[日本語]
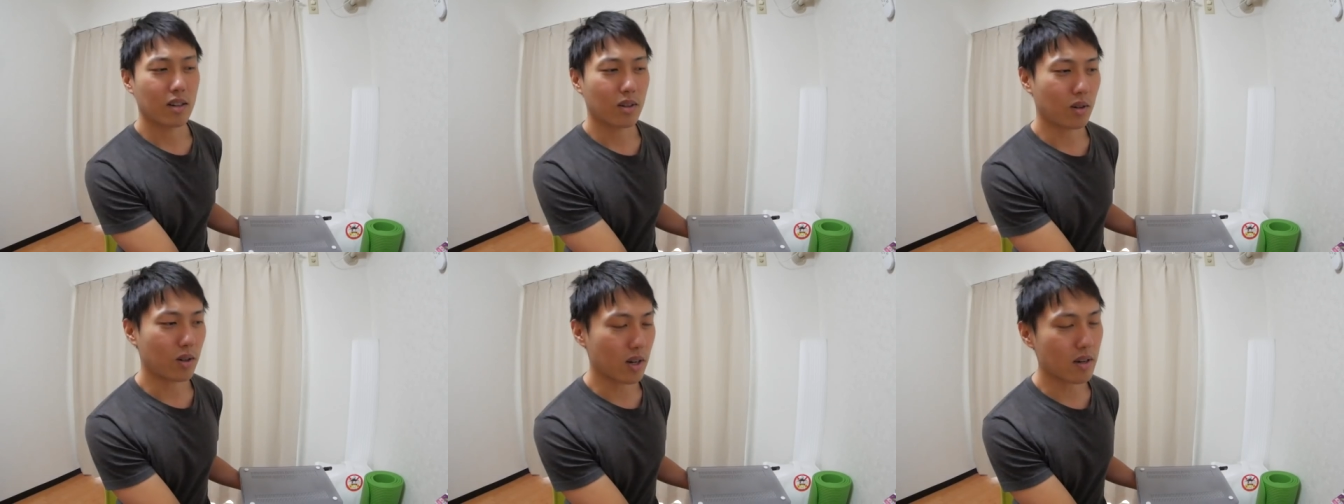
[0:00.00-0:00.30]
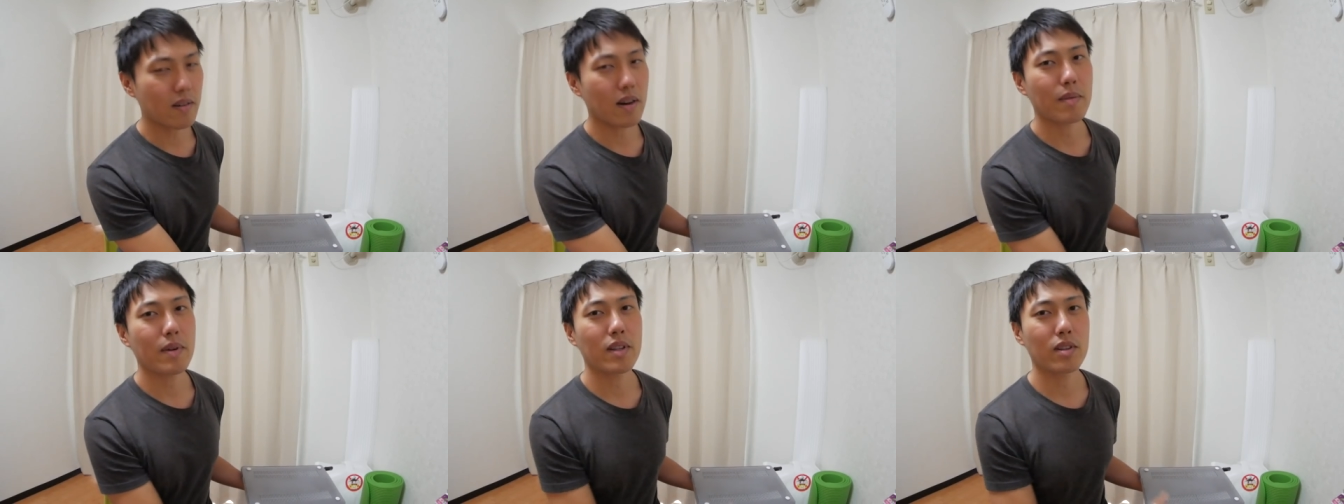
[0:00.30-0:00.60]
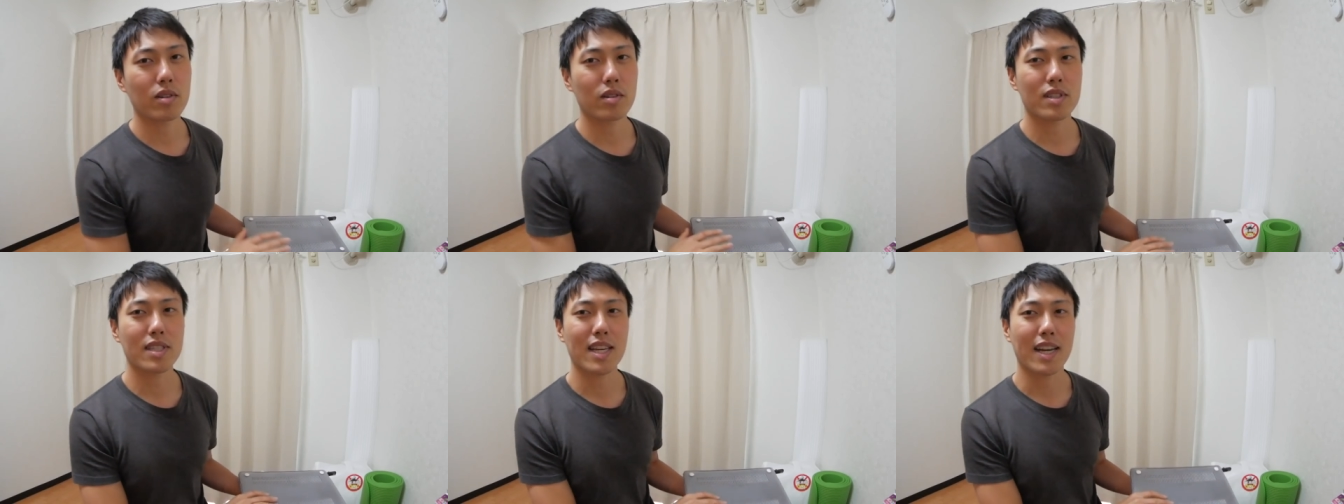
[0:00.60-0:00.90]
これはめ
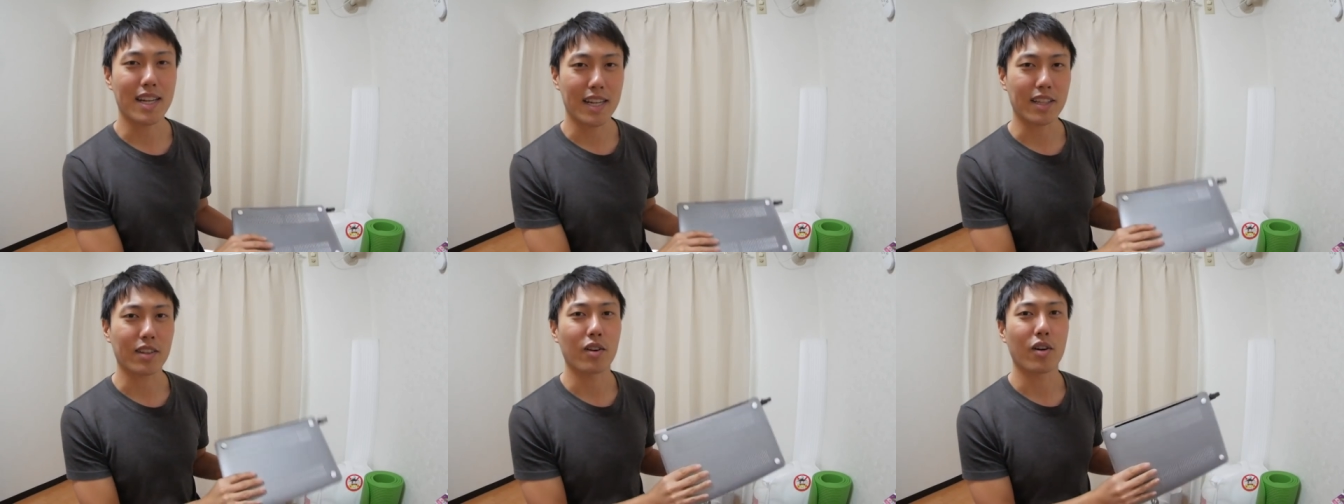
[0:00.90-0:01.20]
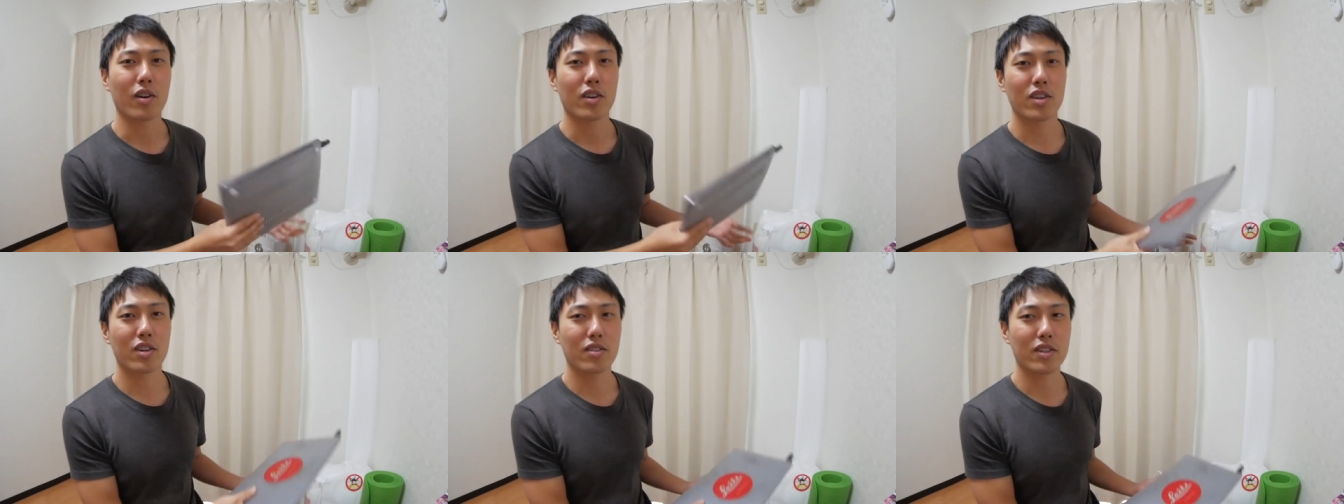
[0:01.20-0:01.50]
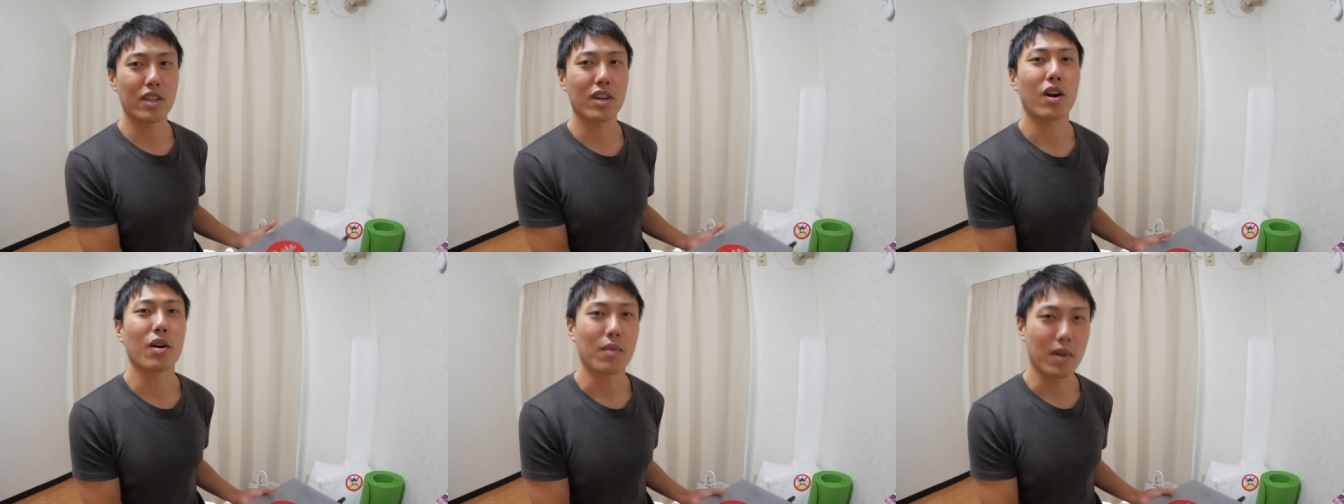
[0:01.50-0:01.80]
んどくさいなというふう
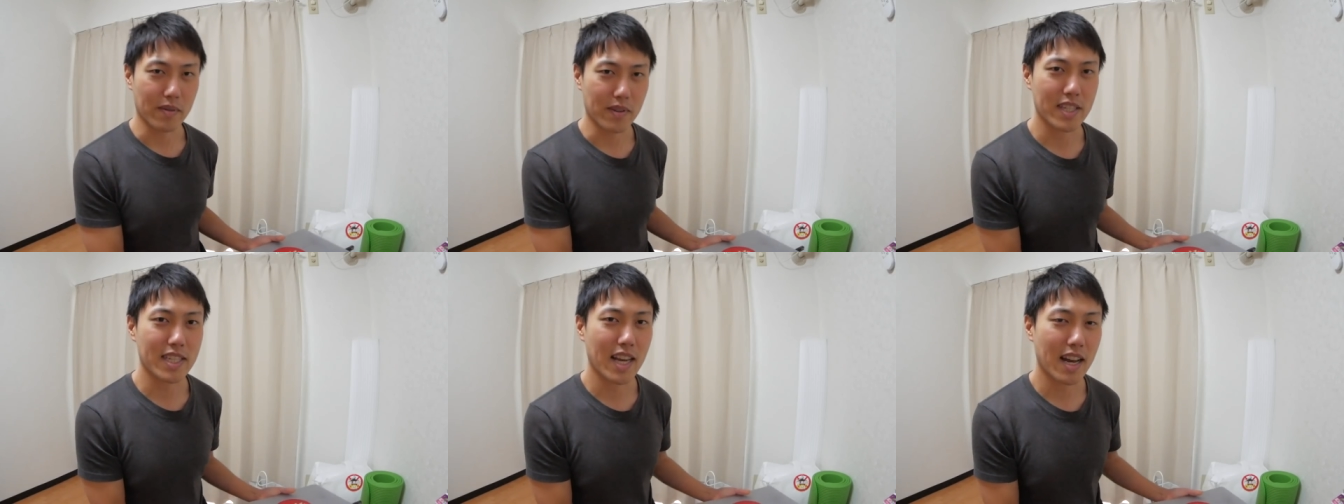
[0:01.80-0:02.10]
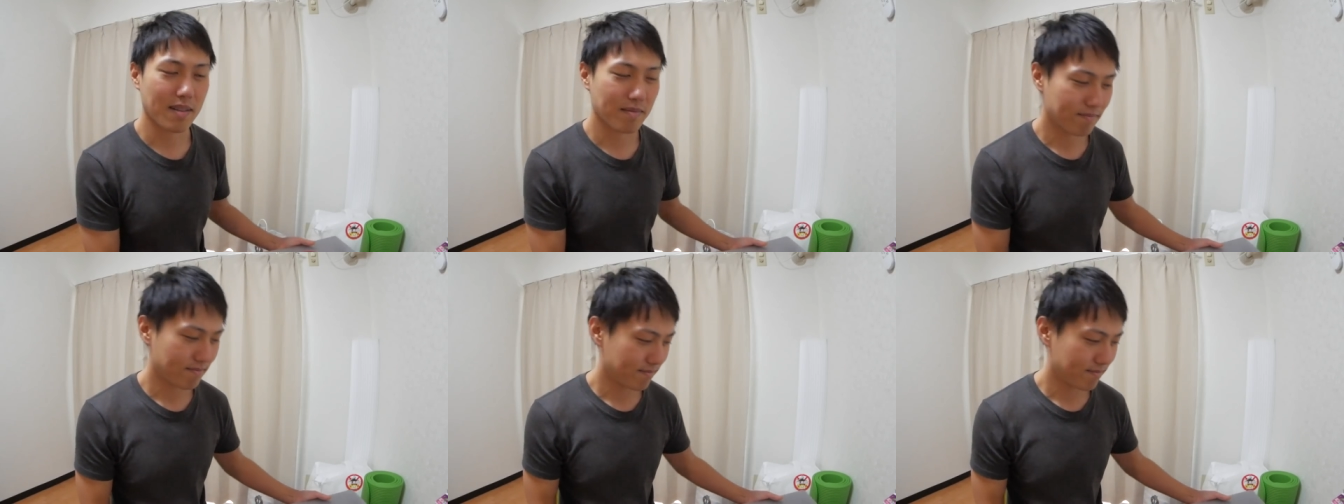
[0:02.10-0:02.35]
に思いました。